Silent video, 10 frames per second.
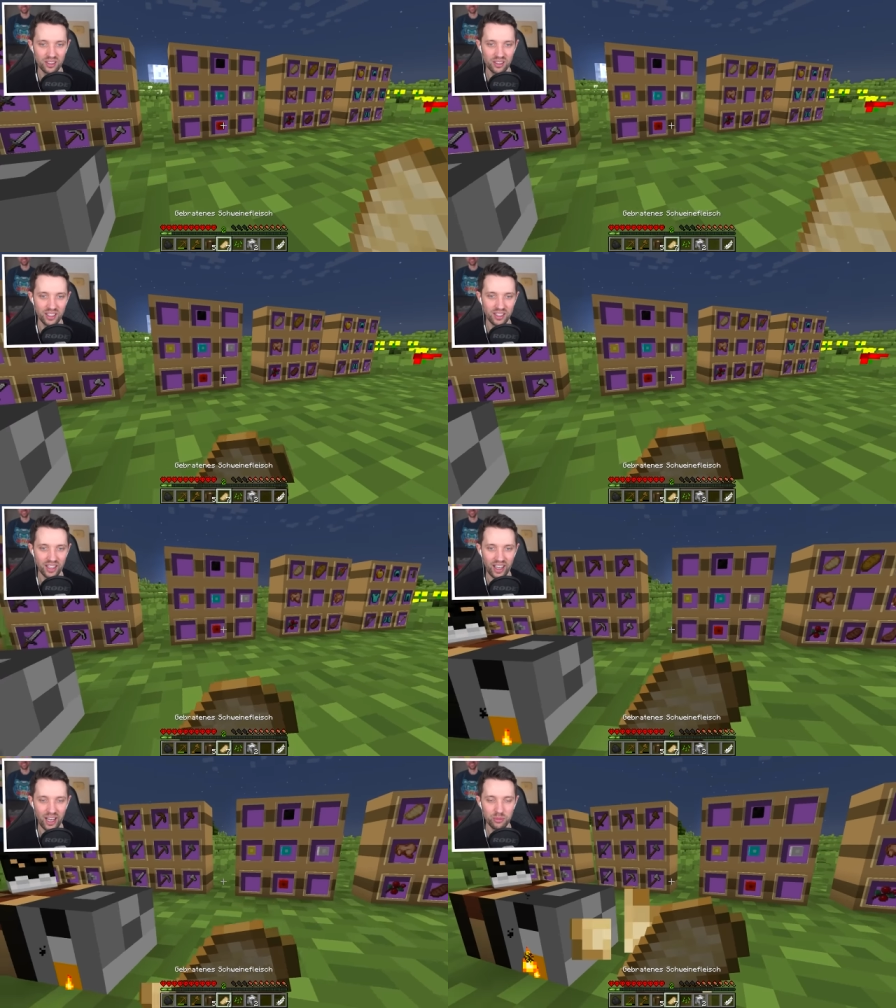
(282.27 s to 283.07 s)
Okay, die
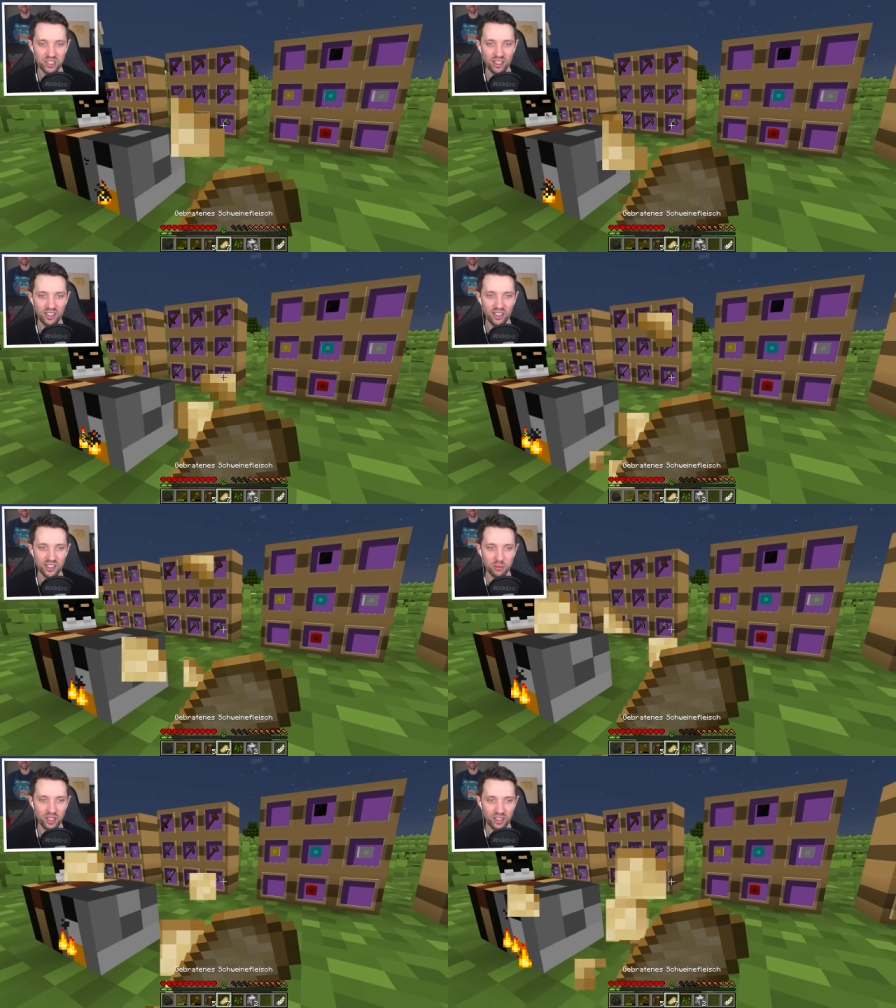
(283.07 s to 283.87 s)
Rahmen sind lila. Ich
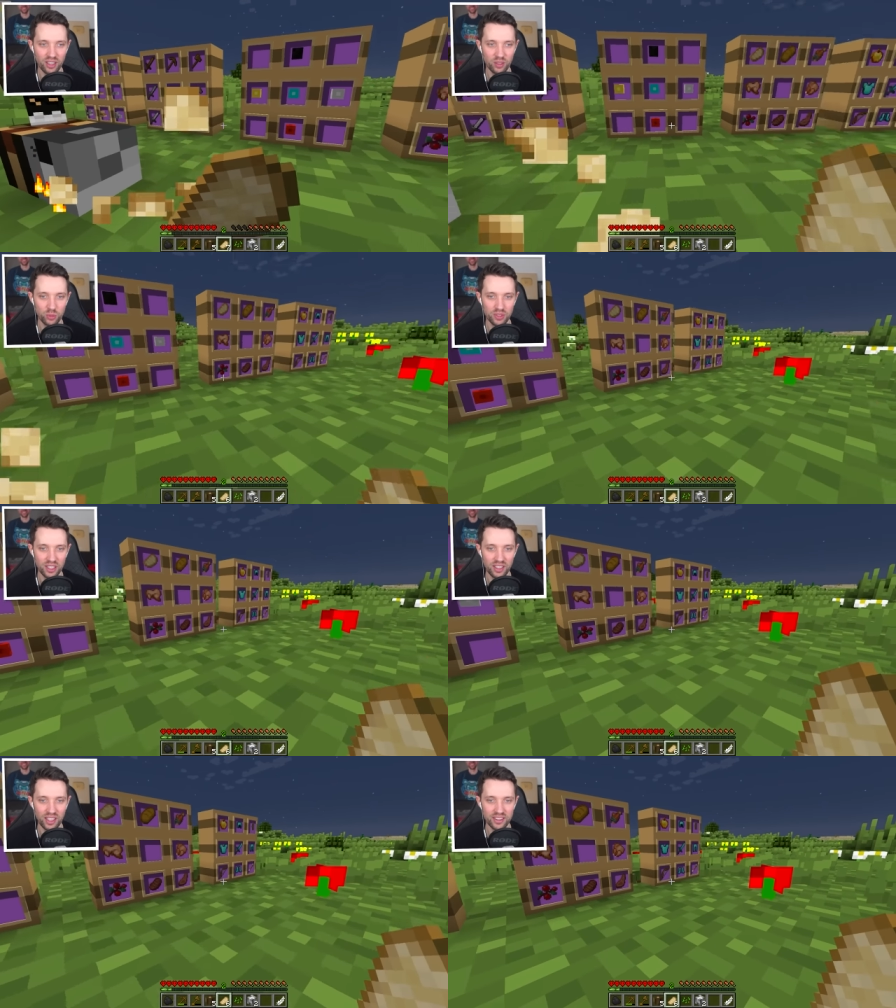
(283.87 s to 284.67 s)
habe keine Ahnung, warum die
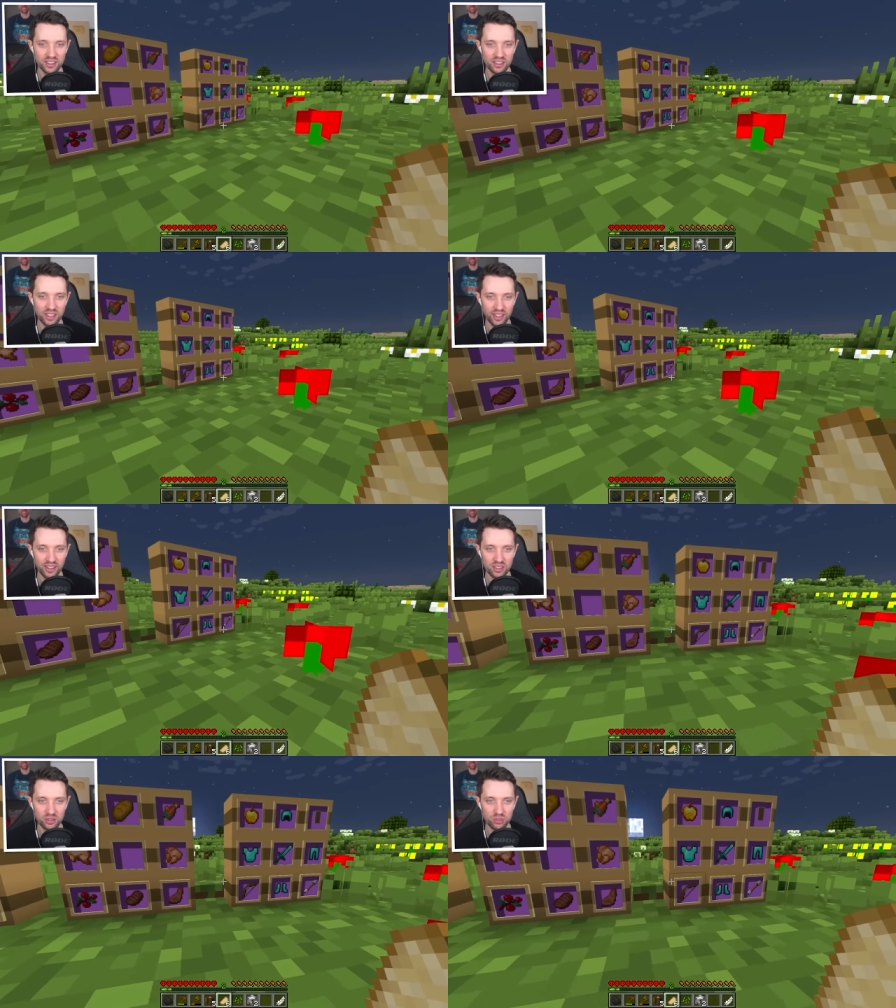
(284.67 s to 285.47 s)
lila sind, die
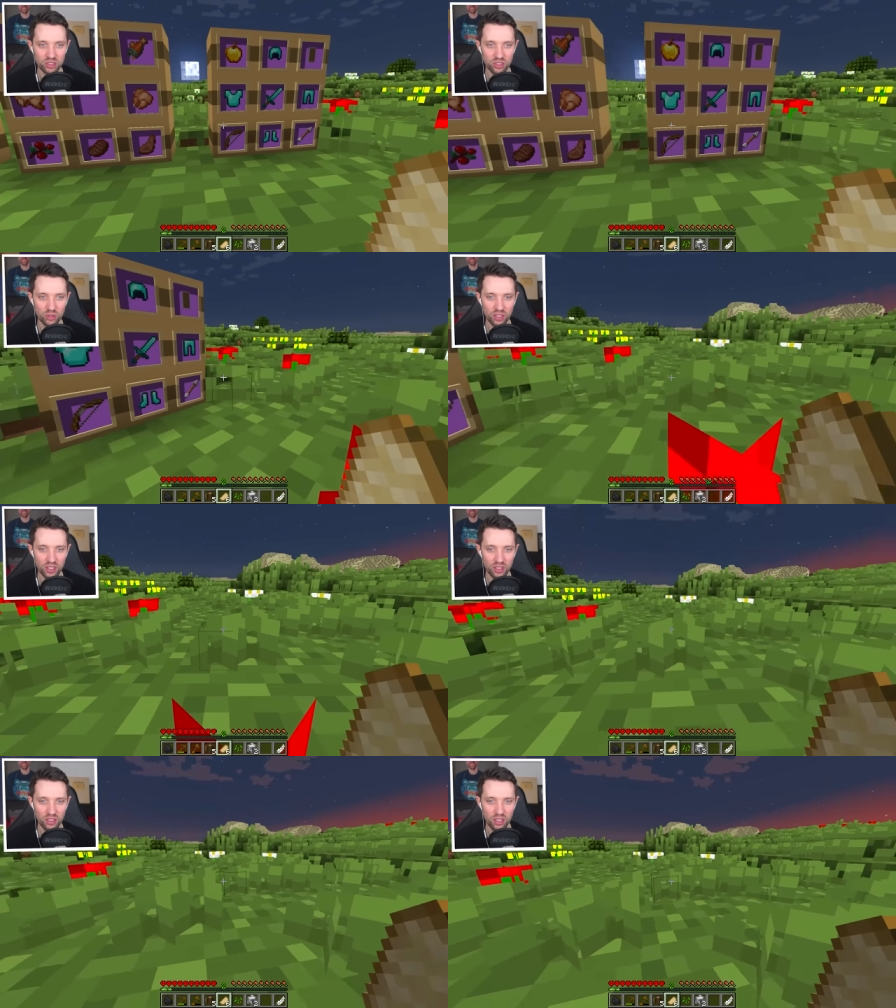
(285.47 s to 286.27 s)
Items.
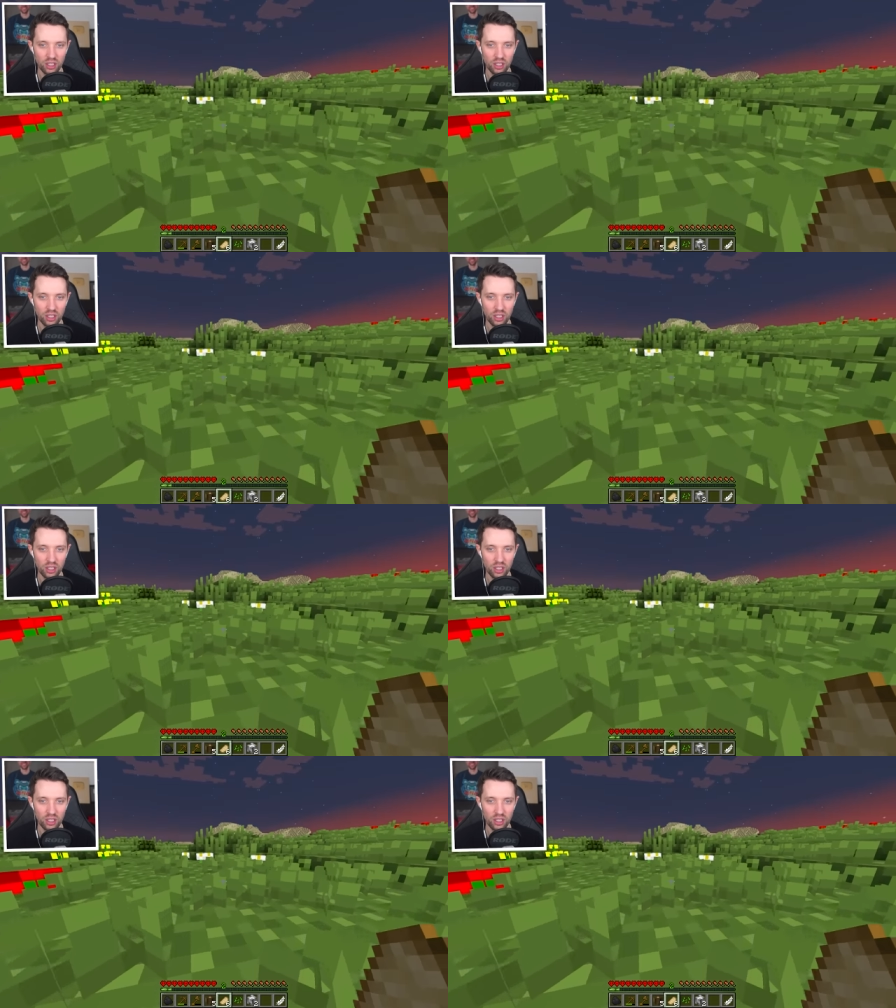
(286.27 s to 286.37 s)
okay.